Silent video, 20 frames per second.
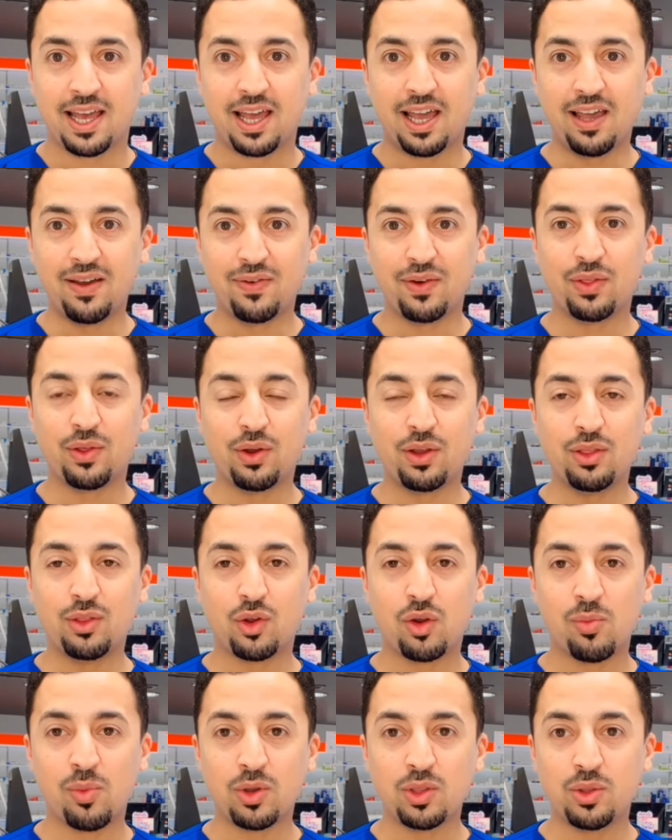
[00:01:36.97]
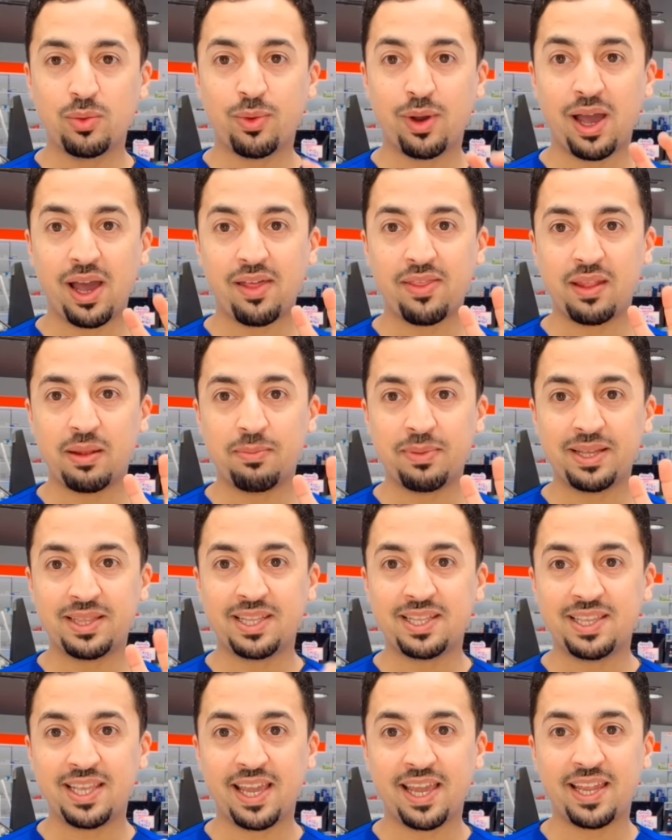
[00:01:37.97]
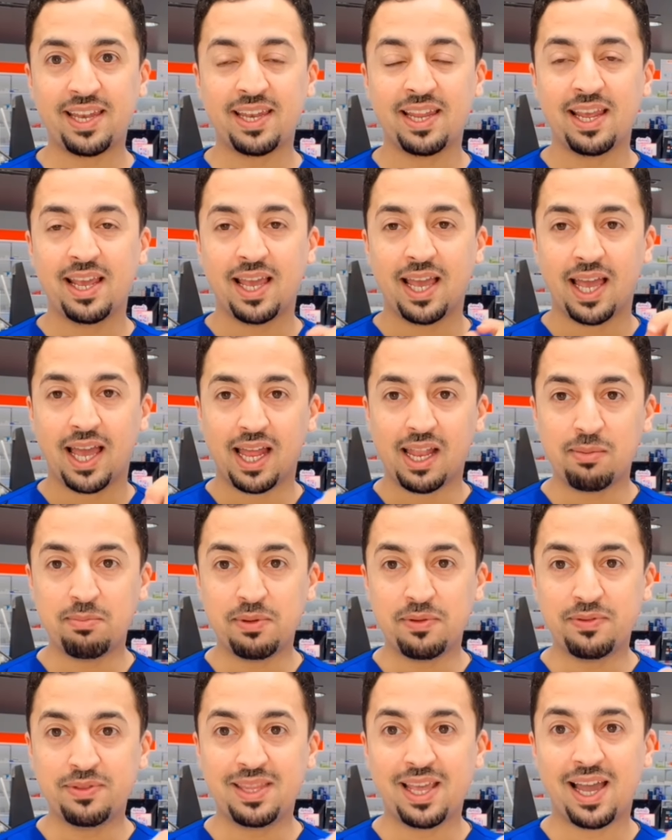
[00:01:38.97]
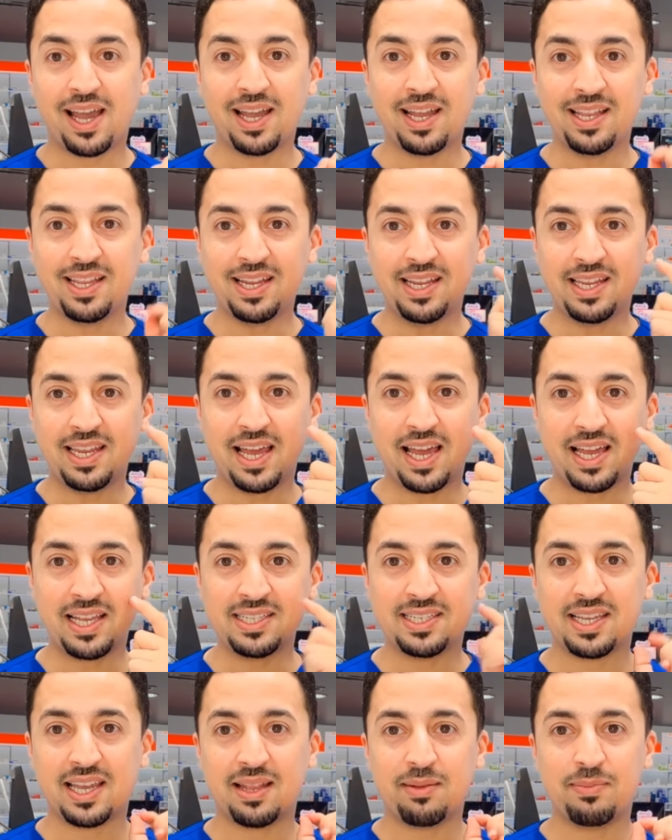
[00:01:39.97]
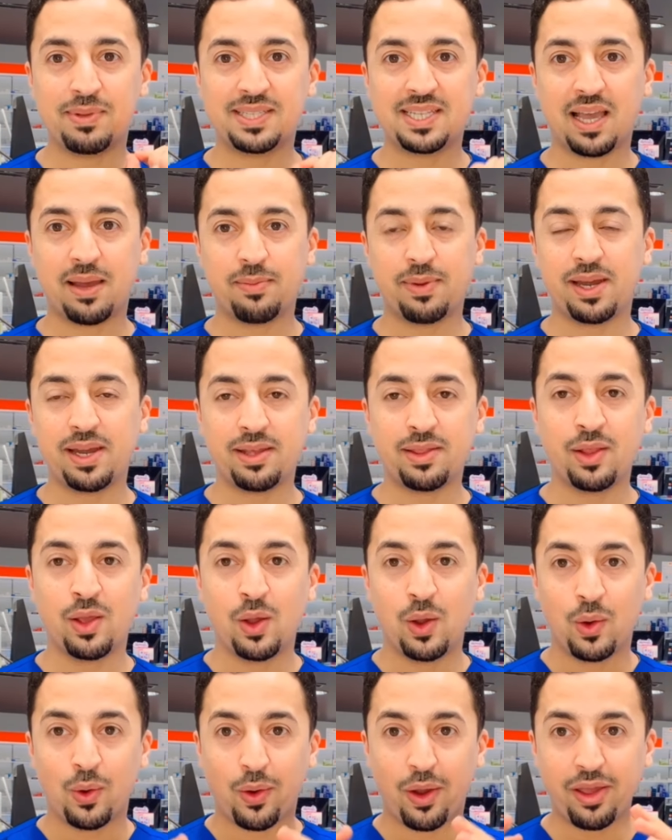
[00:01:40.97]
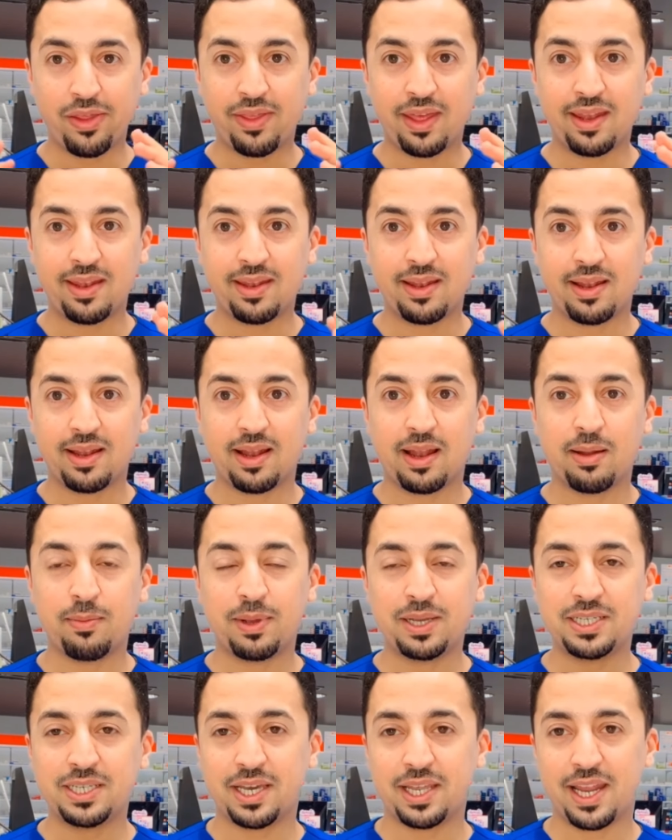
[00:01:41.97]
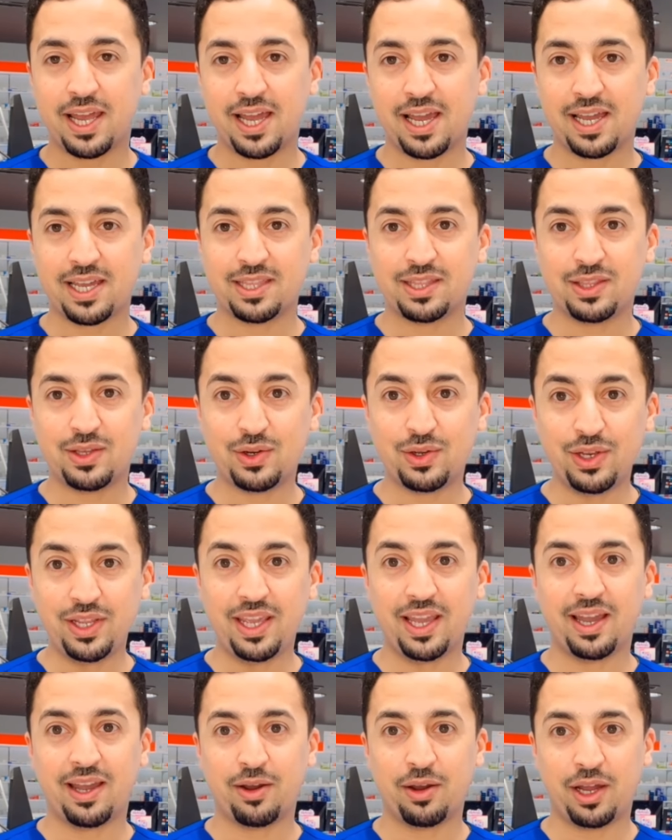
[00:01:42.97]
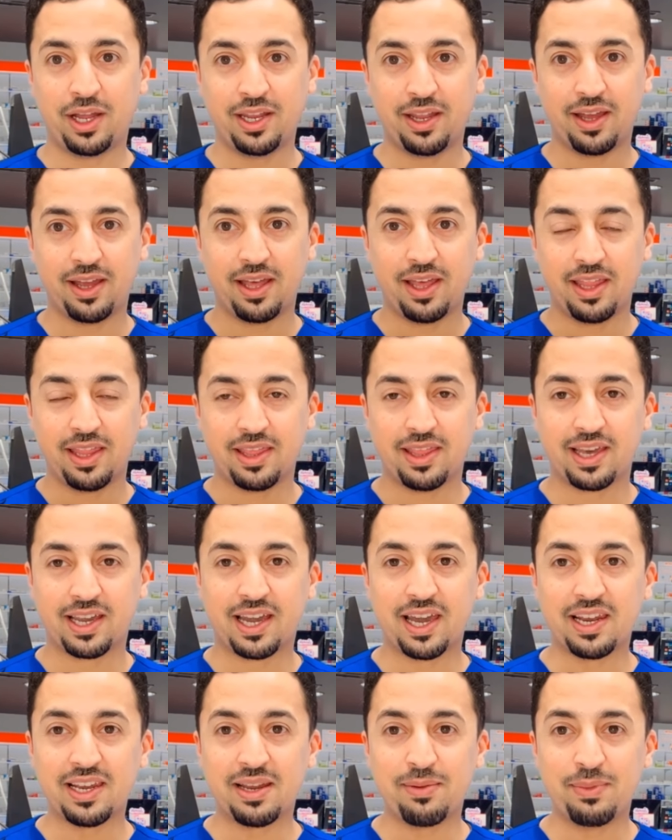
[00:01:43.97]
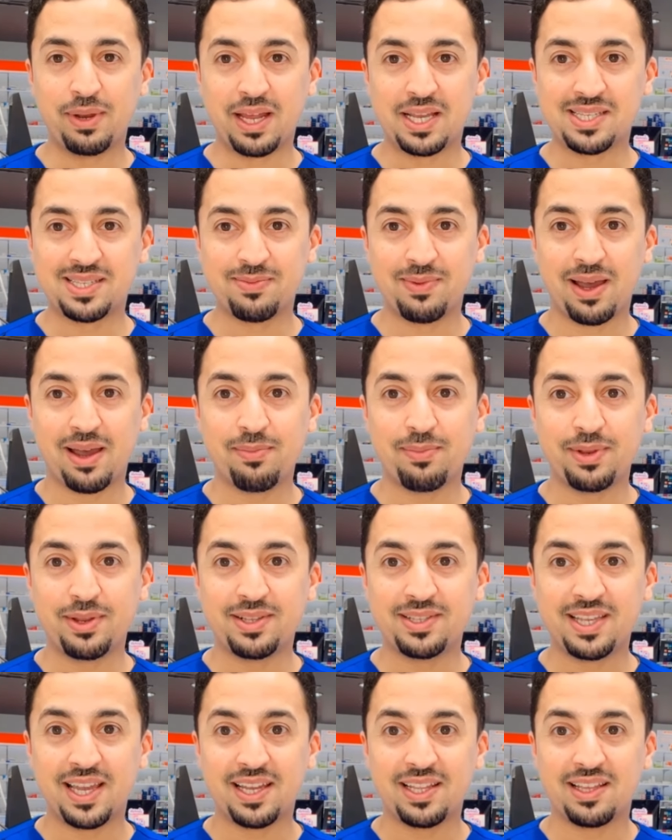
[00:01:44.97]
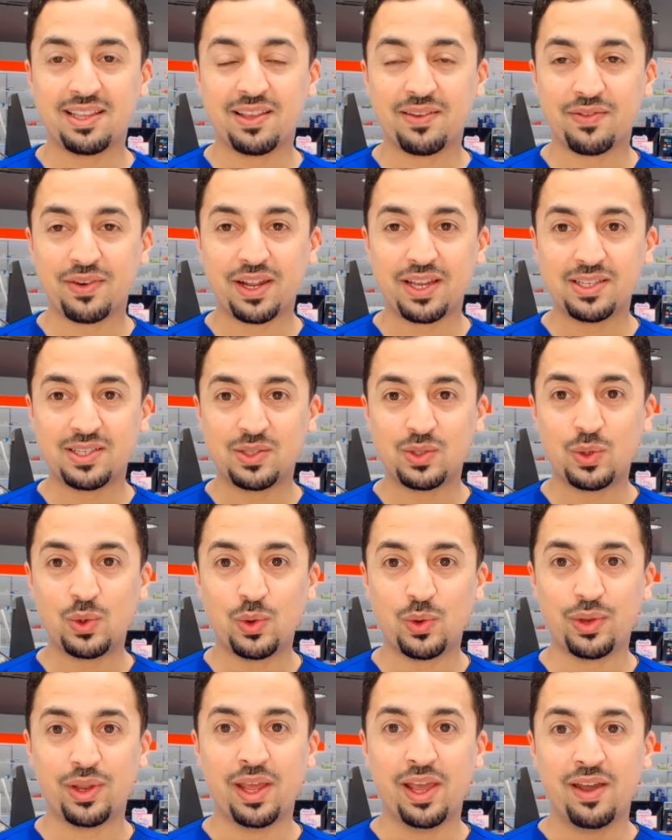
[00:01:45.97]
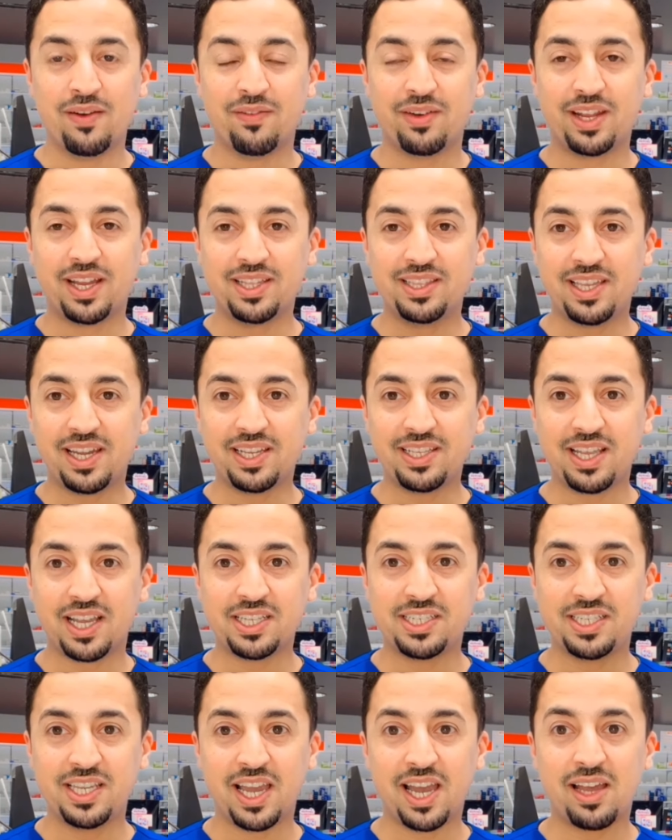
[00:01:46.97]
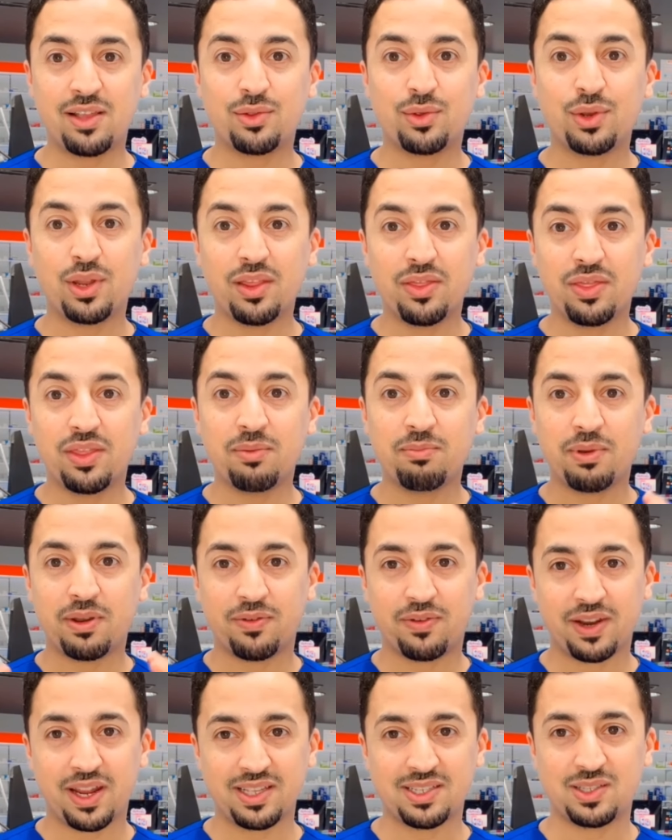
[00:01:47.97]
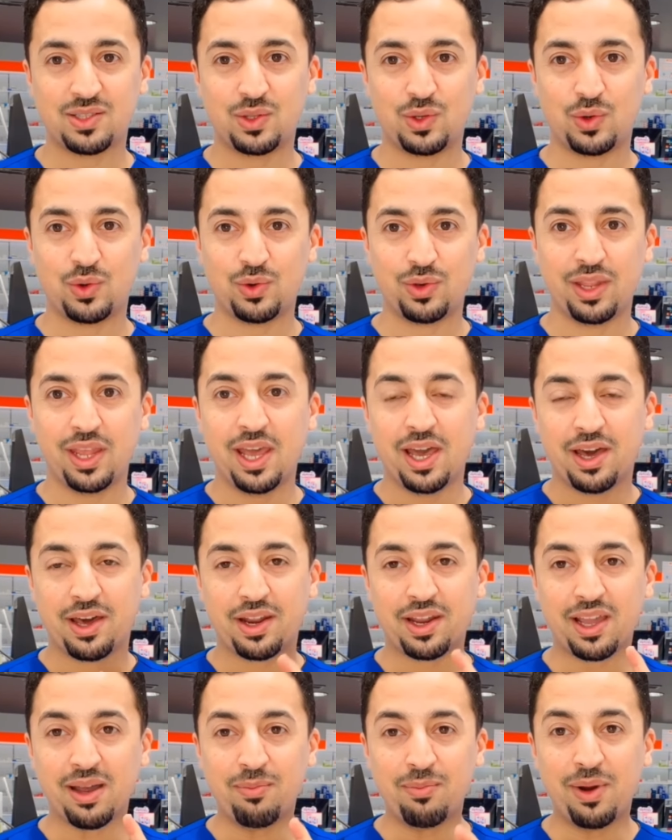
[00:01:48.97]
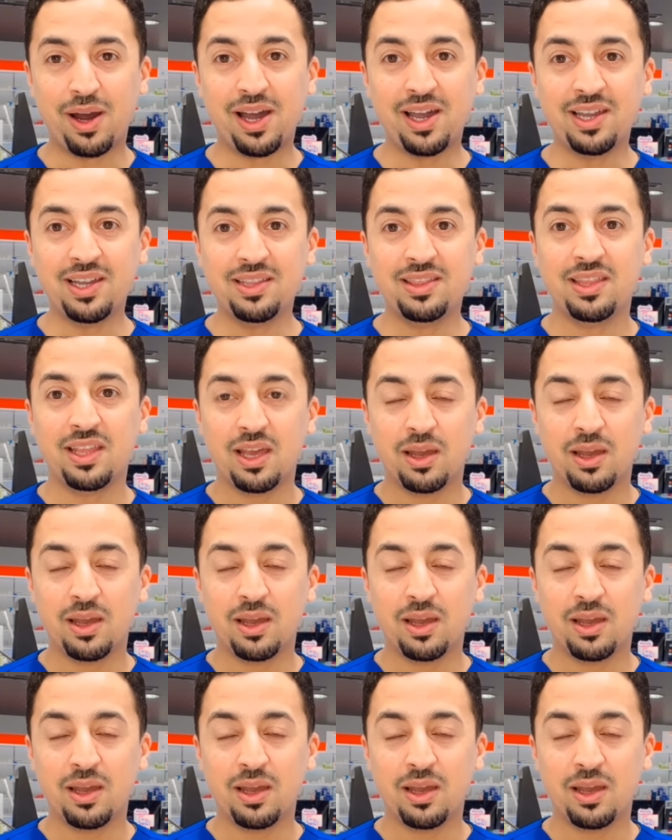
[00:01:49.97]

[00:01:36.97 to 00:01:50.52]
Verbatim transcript: احفظوا عندكم واكتبوا هذه المادتين المفتاح لعلاج المسامات وايضا للبشره الدهنيه احنا ذكرنا من الاسباب من زياده افراز الدهون فنحتاج اشياء تنظم افراز الدهون رقم واحد